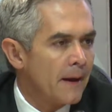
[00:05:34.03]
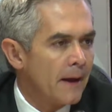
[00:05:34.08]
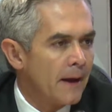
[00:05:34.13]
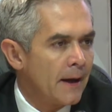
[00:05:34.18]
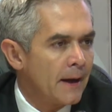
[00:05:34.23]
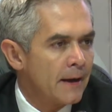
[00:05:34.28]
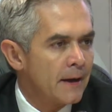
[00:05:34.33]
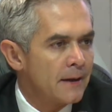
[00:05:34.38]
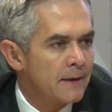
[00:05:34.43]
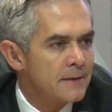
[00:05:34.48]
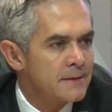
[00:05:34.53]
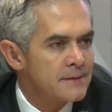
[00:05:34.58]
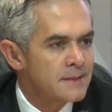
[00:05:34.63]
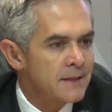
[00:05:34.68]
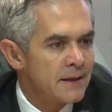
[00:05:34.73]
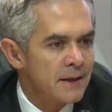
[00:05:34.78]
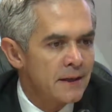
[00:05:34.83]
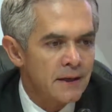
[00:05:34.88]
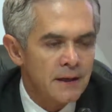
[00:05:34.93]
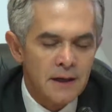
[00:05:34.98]

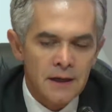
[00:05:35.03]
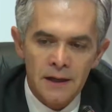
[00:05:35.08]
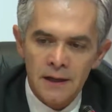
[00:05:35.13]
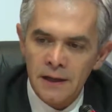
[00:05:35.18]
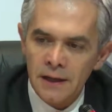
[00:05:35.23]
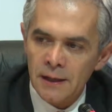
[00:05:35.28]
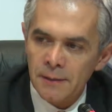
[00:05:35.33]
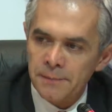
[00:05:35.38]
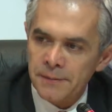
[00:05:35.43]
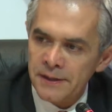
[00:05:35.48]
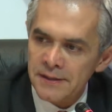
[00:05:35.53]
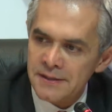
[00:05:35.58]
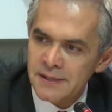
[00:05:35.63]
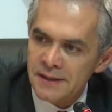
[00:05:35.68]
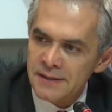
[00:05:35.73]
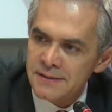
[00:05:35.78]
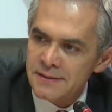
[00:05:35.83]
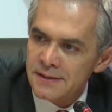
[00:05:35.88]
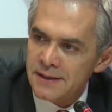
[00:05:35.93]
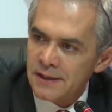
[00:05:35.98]
agradecer eh, la
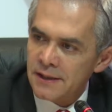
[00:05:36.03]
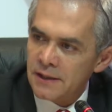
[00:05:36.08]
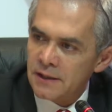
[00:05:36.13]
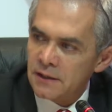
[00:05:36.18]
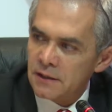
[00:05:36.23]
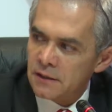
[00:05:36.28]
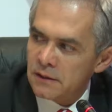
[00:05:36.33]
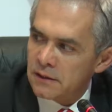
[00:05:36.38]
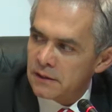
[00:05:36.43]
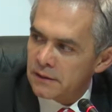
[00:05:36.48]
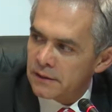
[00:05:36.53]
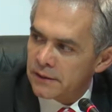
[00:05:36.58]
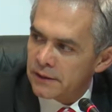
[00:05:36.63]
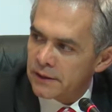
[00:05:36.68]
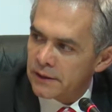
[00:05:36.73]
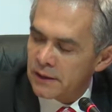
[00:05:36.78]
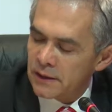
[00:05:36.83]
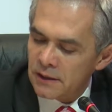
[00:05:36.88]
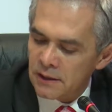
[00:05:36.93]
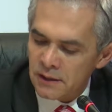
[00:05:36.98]
presencia
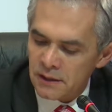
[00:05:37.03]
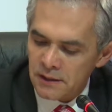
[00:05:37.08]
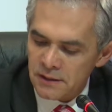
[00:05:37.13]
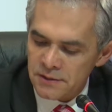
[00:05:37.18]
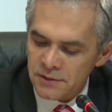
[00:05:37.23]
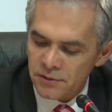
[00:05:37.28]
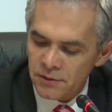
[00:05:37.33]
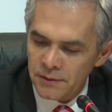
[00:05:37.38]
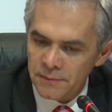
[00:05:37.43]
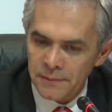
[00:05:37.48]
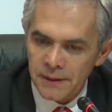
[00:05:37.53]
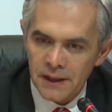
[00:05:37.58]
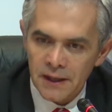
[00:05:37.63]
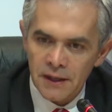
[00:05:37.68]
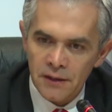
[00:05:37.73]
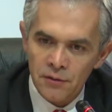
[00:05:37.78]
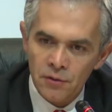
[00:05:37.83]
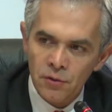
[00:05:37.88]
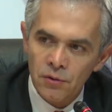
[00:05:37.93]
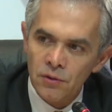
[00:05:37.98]
del eh, señor
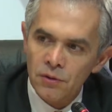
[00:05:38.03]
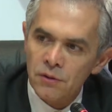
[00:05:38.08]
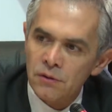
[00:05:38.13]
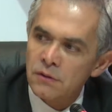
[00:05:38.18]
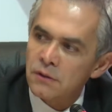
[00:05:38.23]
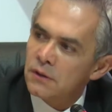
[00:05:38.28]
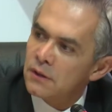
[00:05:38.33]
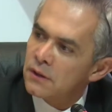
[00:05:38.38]
embajador,